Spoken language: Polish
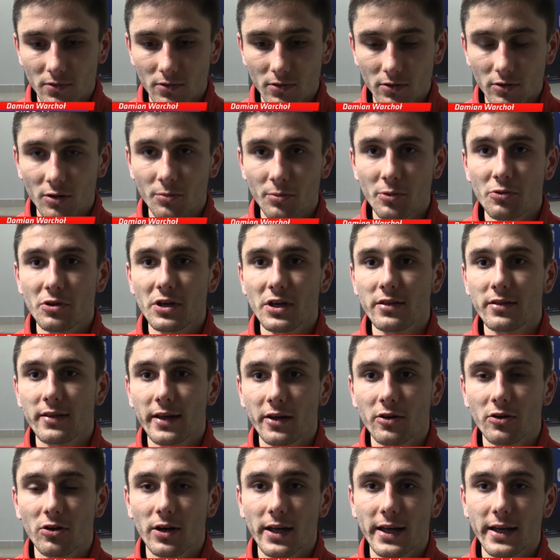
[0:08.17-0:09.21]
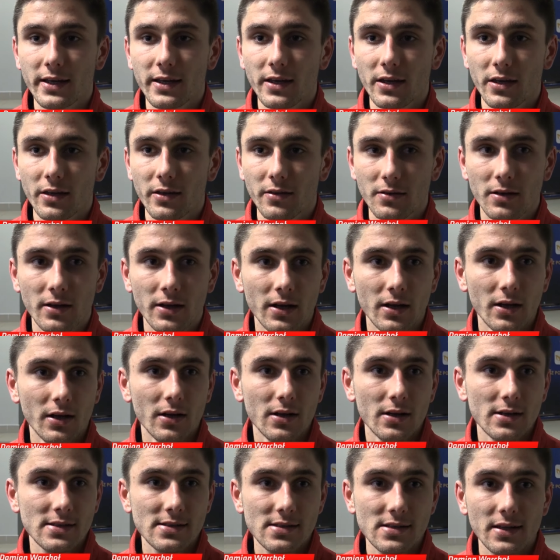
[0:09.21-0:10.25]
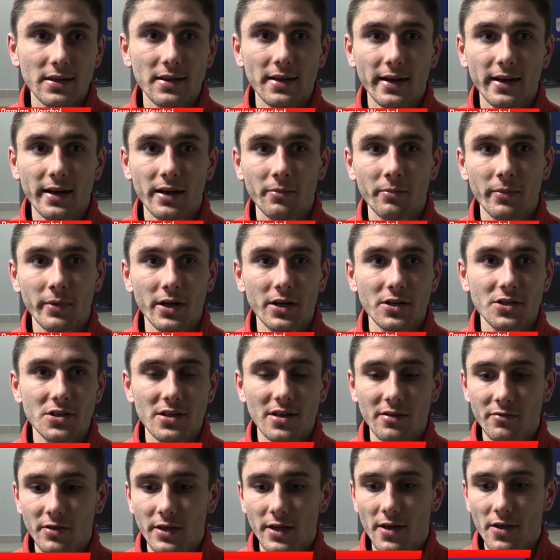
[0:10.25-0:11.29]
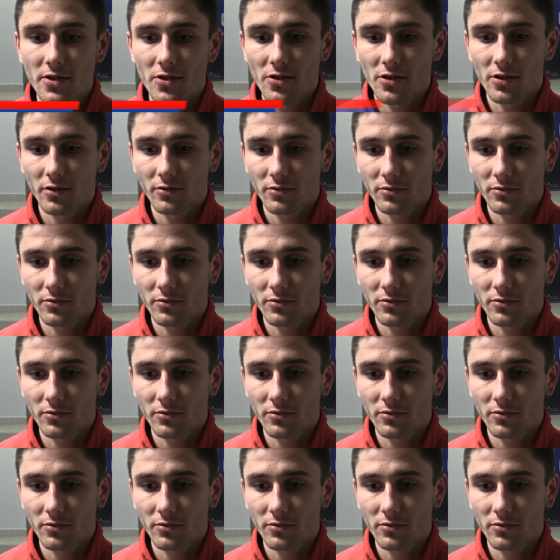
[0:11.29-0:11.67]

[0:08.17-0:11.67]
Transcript: no to był hit tej kolejki z liderem mecz na wyjeździe.